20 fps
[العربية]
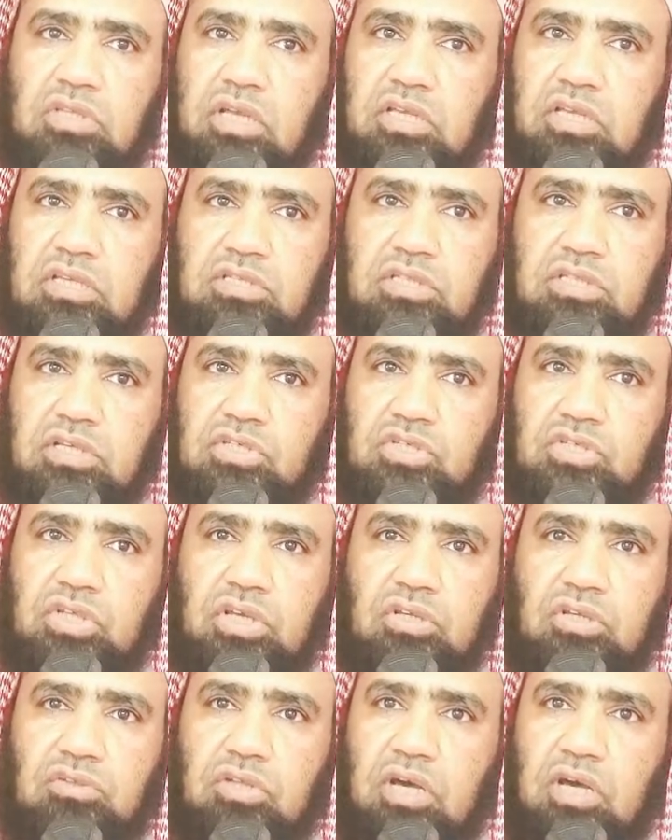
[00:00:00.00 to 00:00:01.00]
تعس
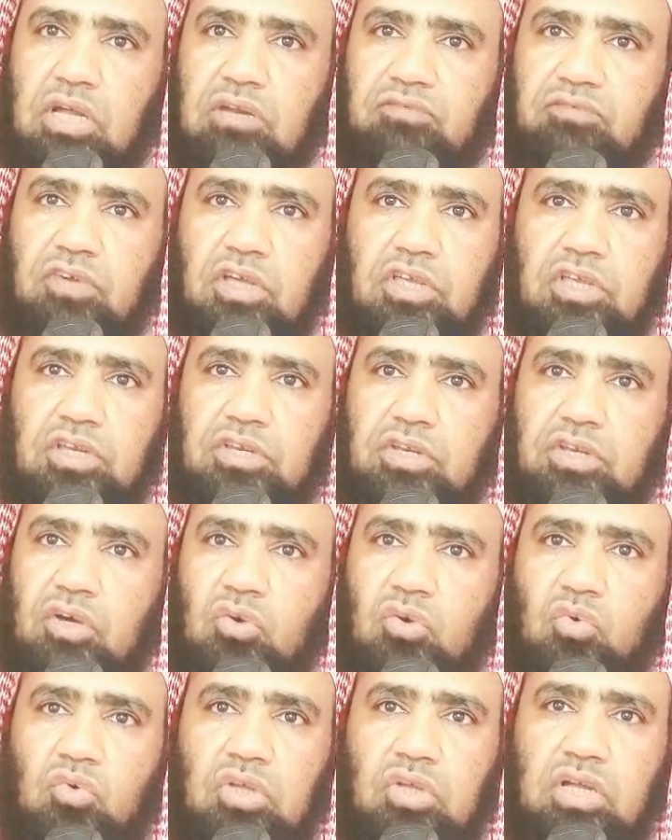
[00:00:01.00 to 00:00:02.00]
الشيطان
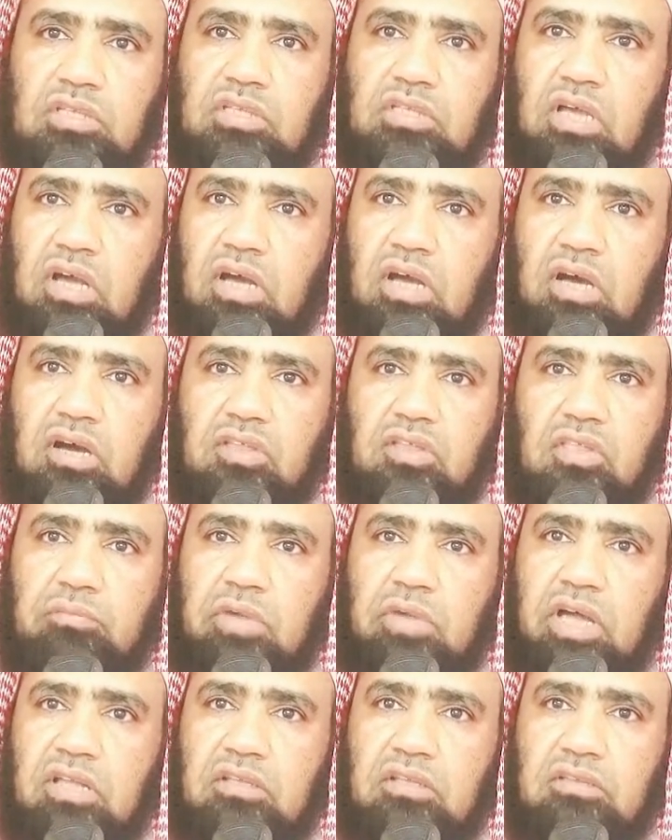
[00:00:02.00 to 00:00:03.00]
فإنه يتعاظم
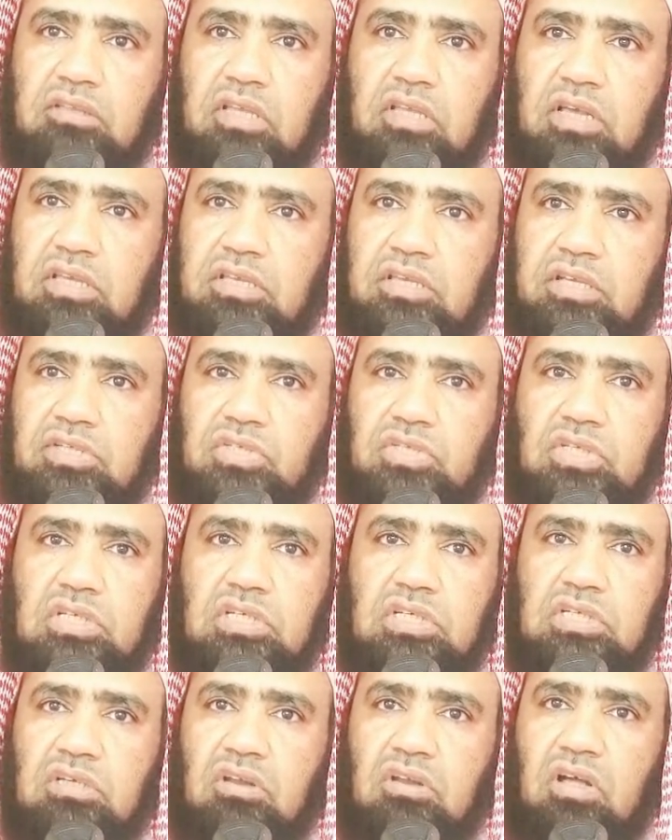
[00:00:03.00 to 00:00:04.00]
حتى
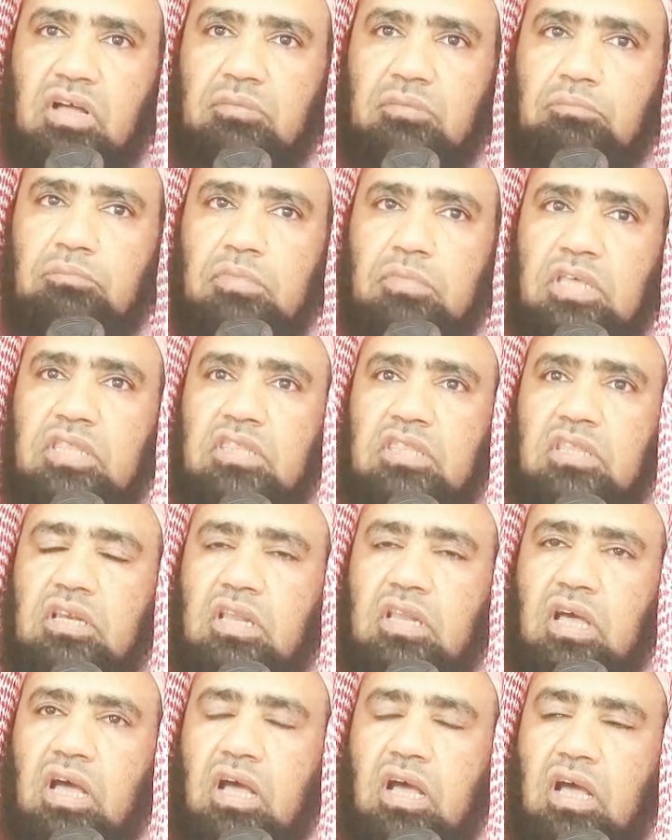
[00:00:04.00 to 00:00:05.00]
يصير مثل